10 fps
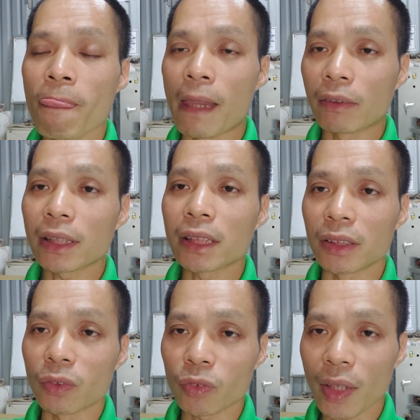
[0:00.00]
để chúng ta
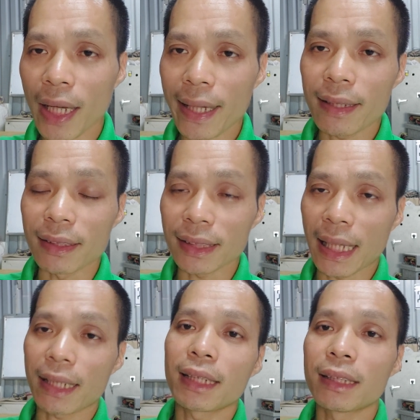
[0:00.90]
sử dụng cho hai cái đường
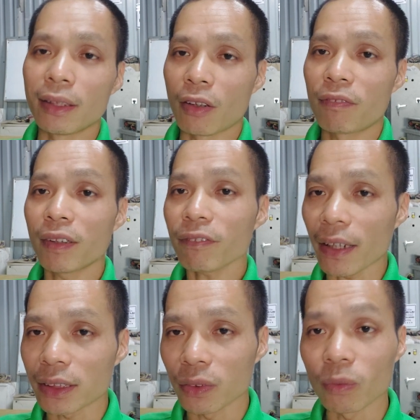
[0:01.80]
sạc thì nó vẫn
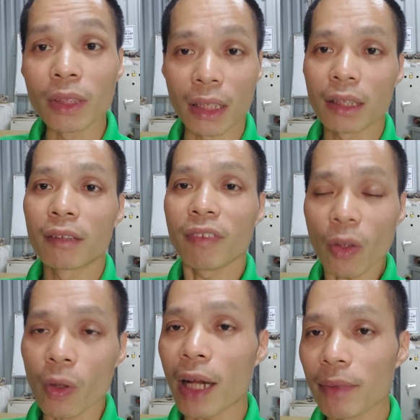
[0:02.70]
phải sử dụng được vẫn
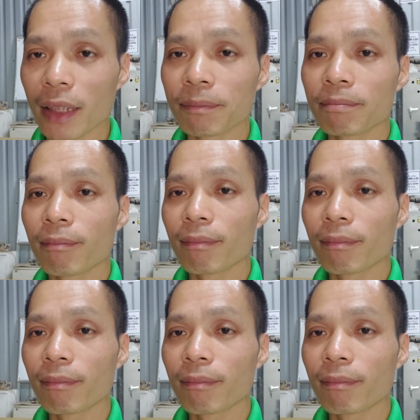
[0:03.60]
ổn áp được